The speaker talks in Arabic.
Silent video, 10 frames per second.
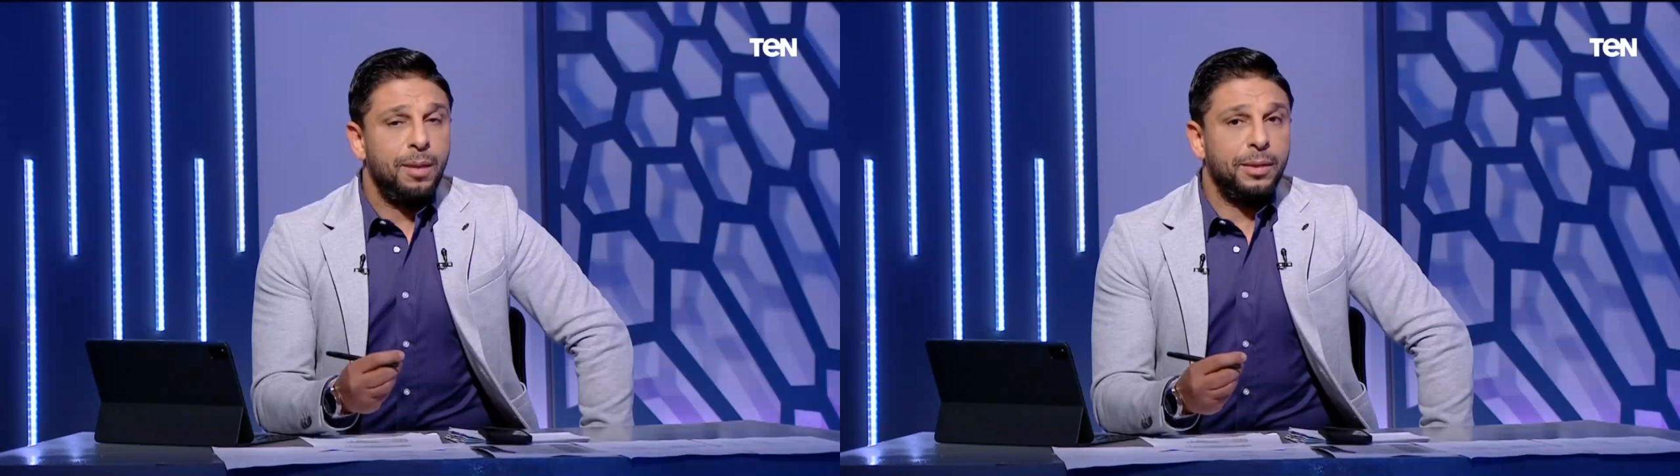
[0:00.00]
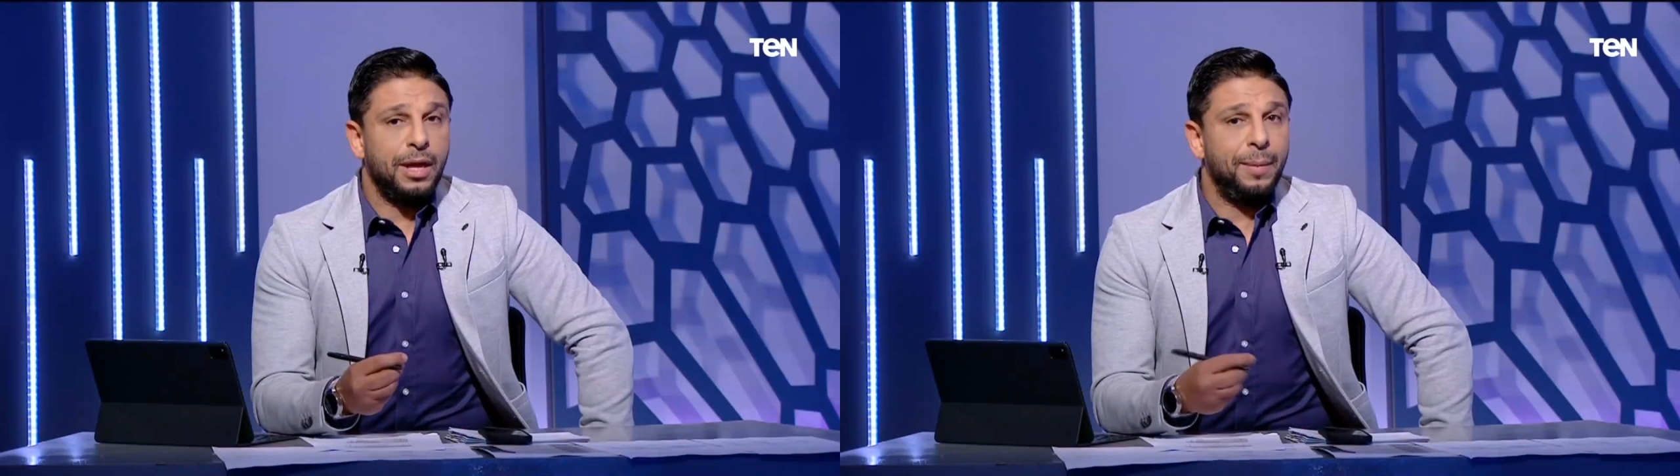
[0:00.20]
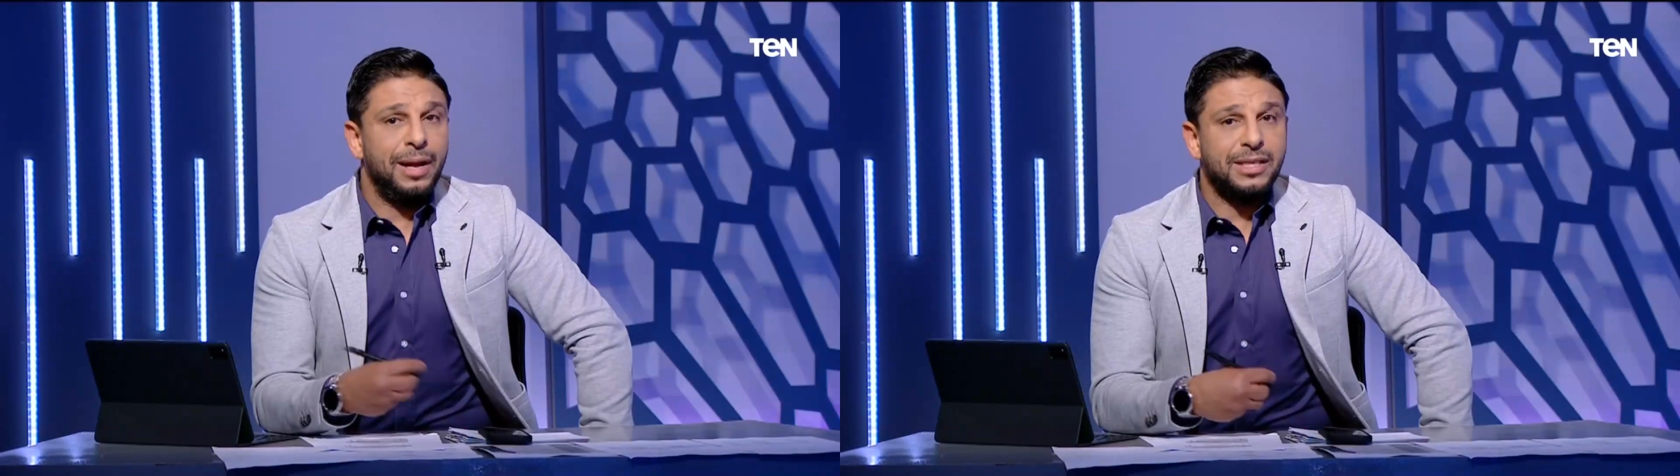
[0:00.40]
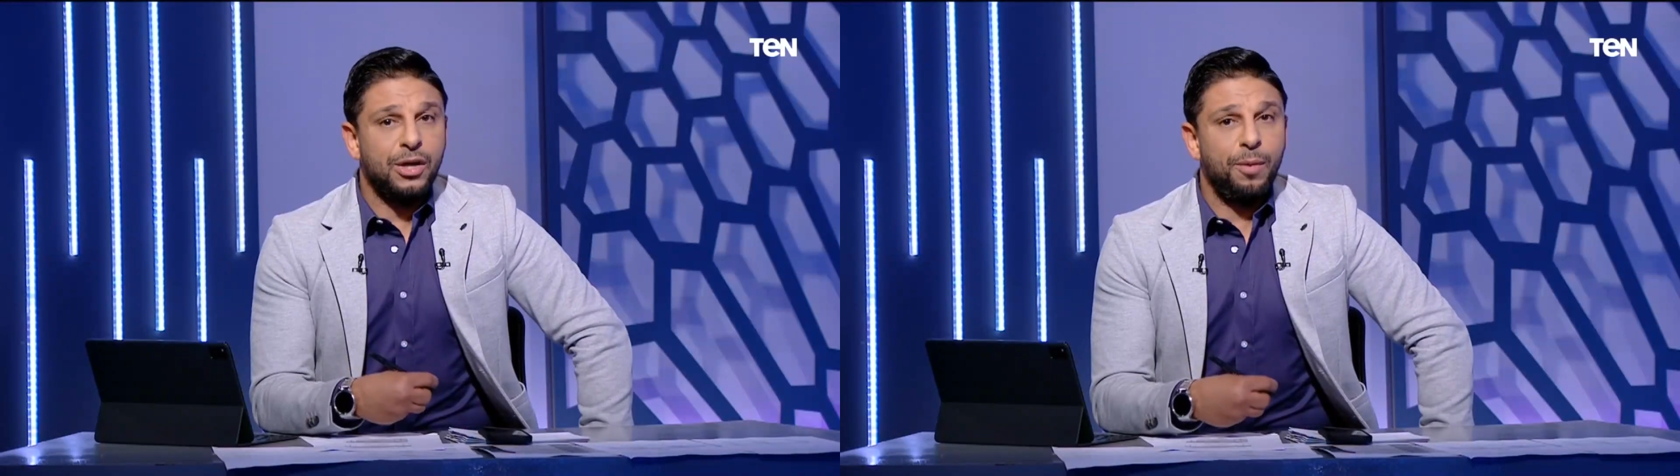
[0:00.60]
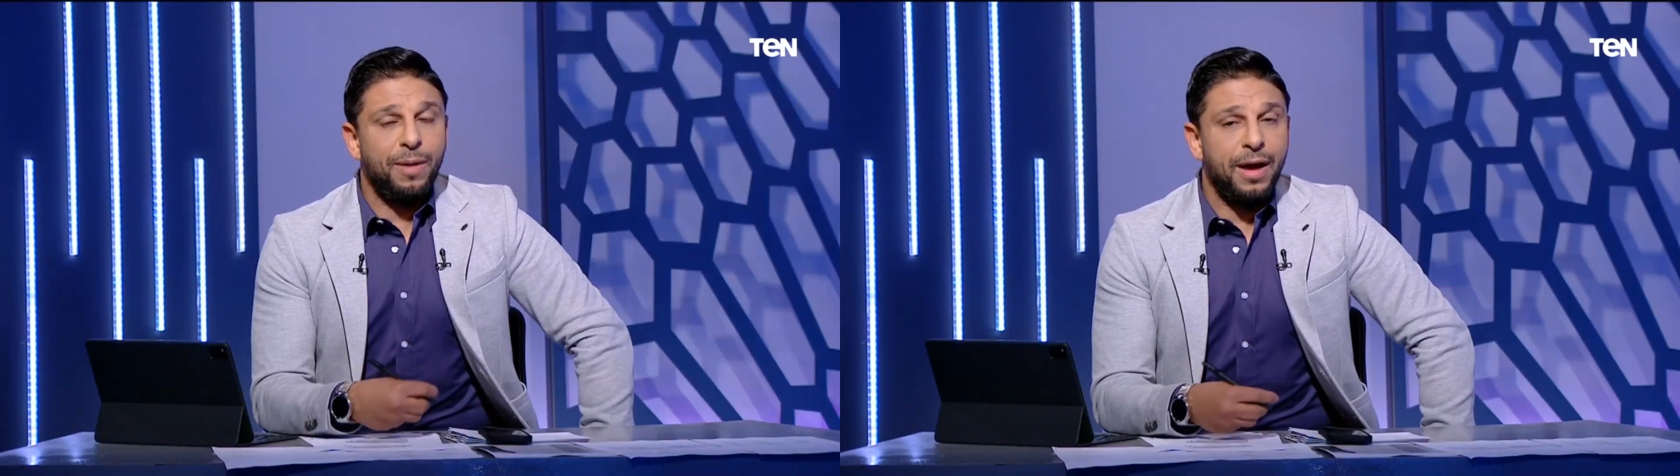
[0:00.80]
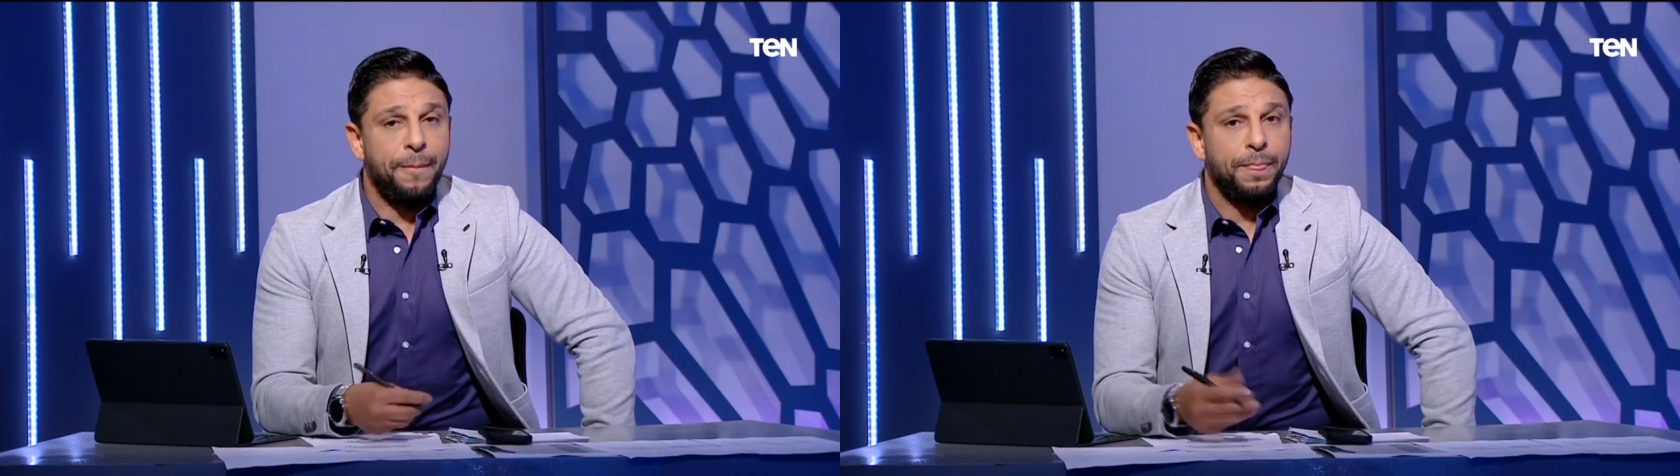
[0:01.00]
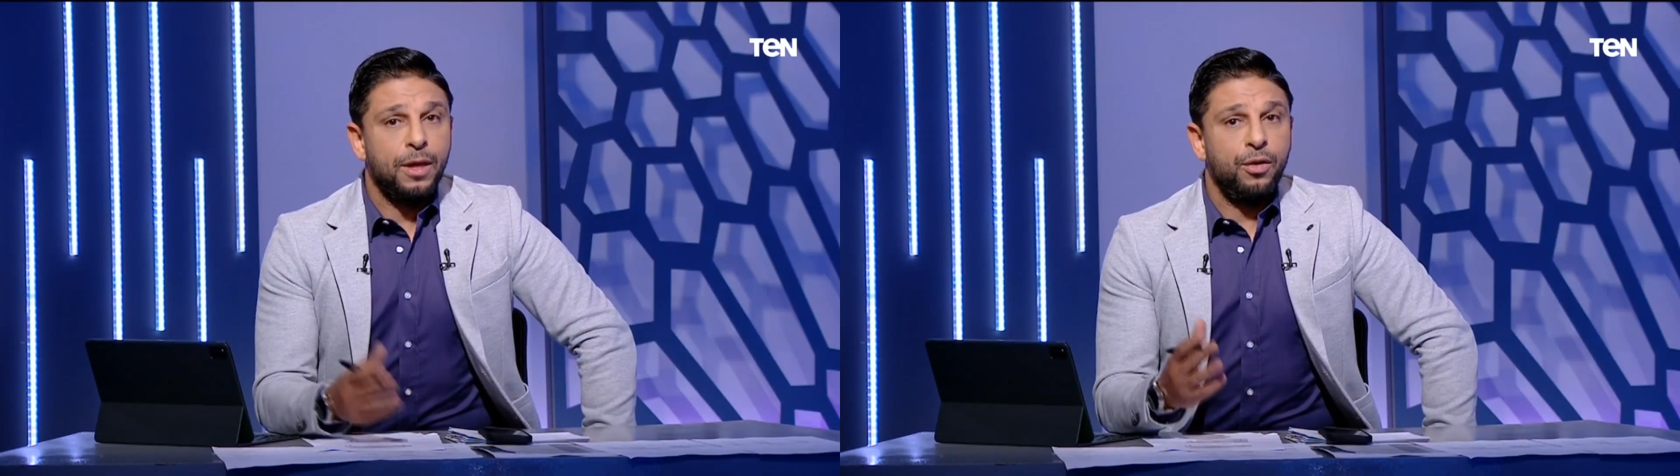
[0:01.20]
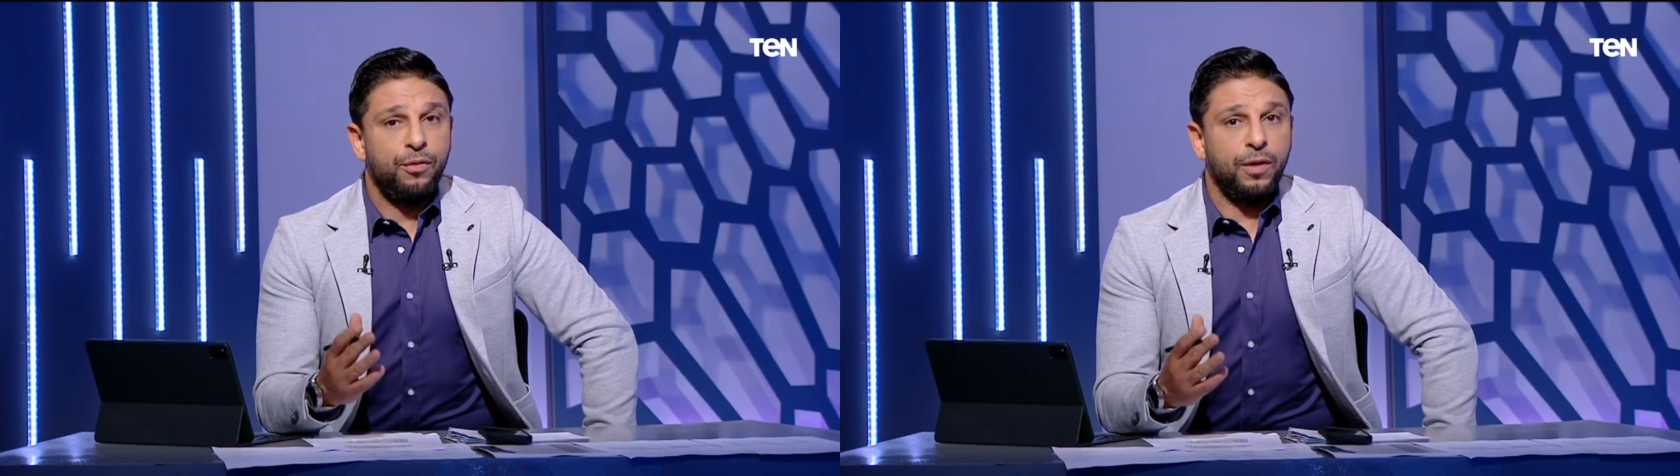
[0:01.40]
بتعملها سواء بقى
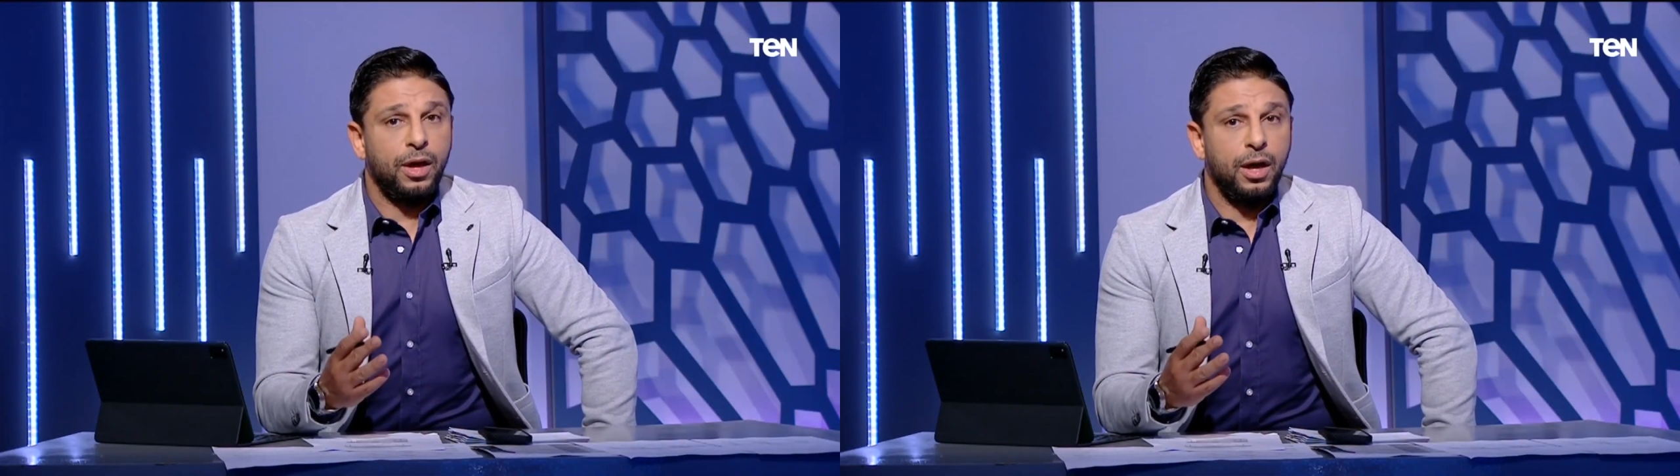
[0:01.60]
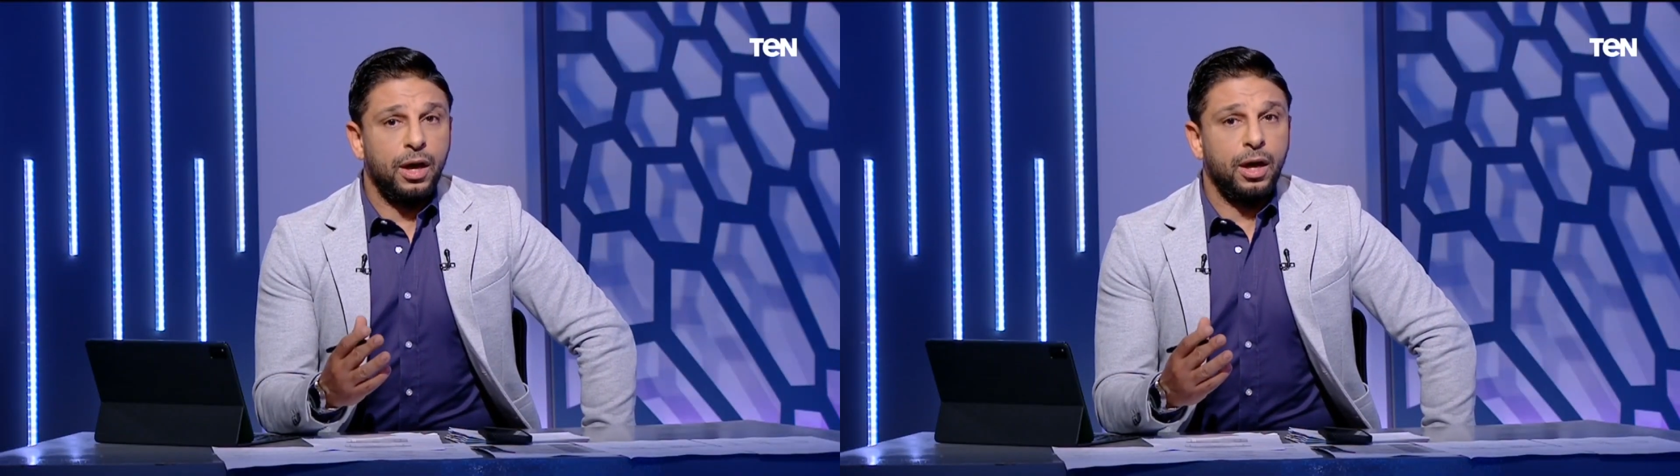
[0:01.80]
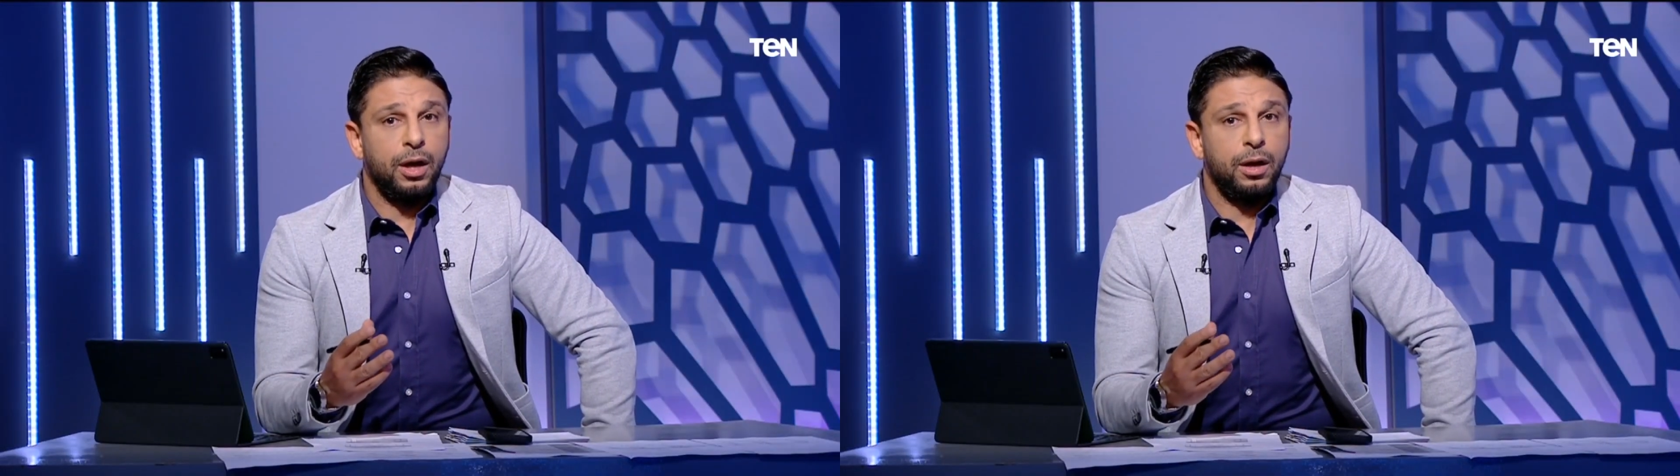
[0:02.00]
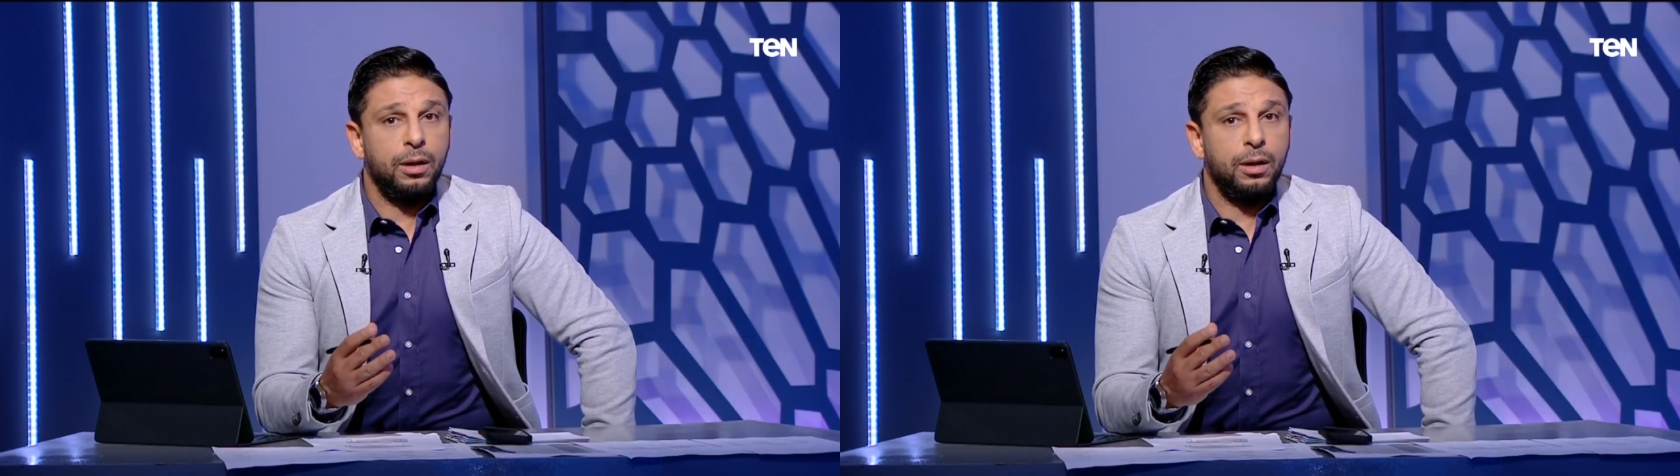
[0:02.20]
في آه،